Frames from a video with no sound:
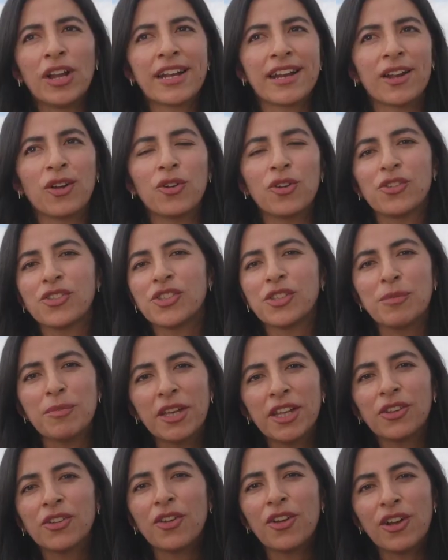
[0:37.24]
el
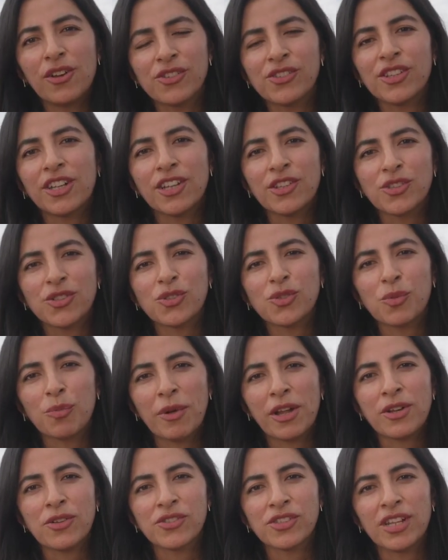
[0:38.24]
reconocimiento de los derechos
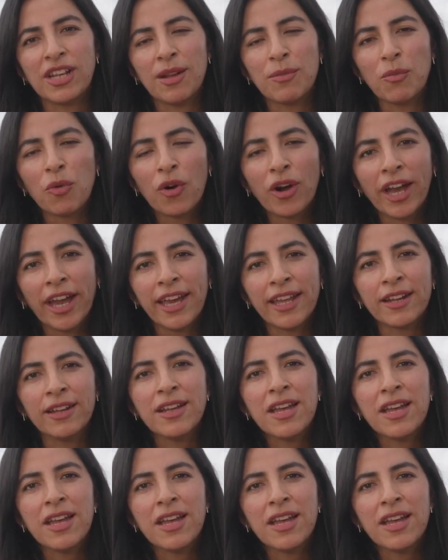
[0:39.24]
humanos de la mujer,